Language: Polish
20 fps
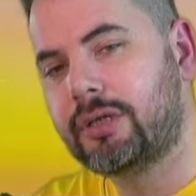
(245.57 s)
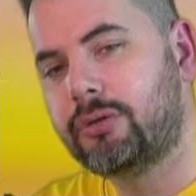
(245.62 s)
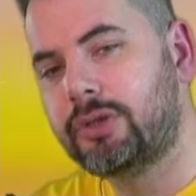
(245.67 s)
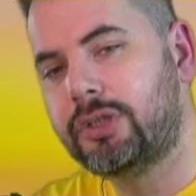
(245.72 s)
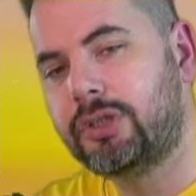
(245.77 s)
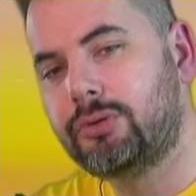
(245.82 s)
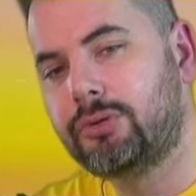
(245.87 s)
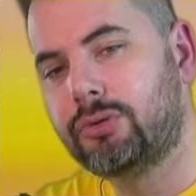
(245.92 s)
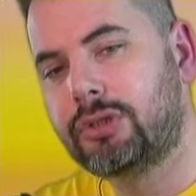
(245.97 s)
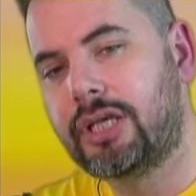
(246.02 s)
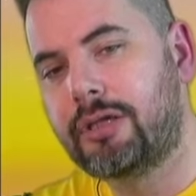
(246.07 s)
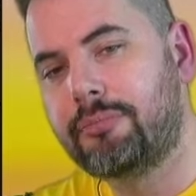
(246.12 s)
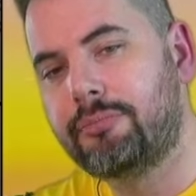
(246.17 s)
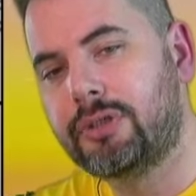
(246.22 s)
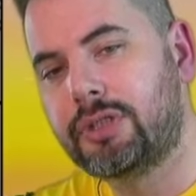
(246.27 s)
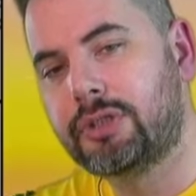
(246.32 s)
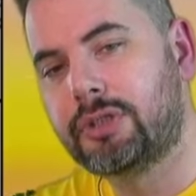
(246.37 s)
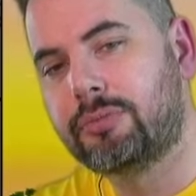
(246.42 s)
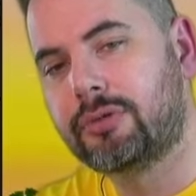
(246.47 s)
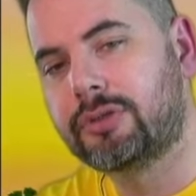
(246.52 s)
i tutaj
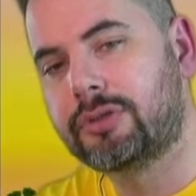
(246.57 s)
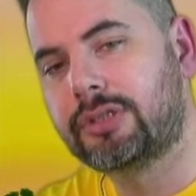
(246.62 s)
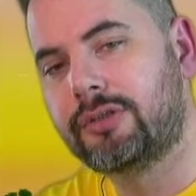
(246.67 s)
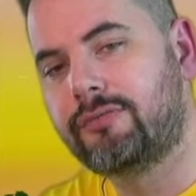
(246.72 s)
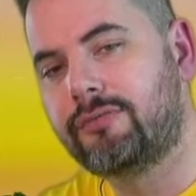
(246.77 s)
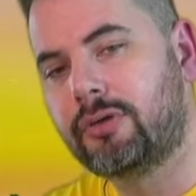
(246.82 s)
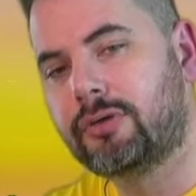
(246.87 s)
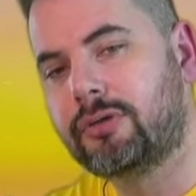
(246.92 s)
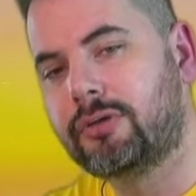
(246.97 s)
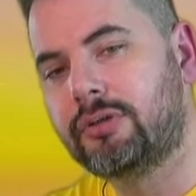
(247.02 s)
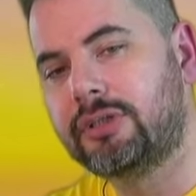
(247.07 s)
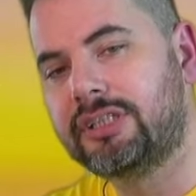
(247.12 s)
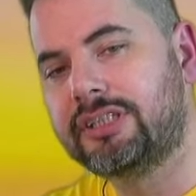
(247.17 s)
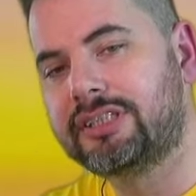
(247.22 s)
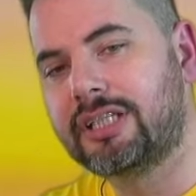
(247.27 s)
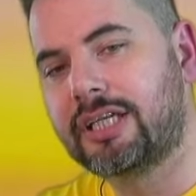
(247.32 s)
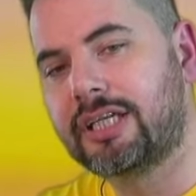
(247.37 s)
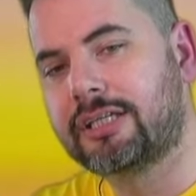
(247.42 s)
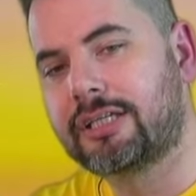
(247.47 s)
być może w okolicach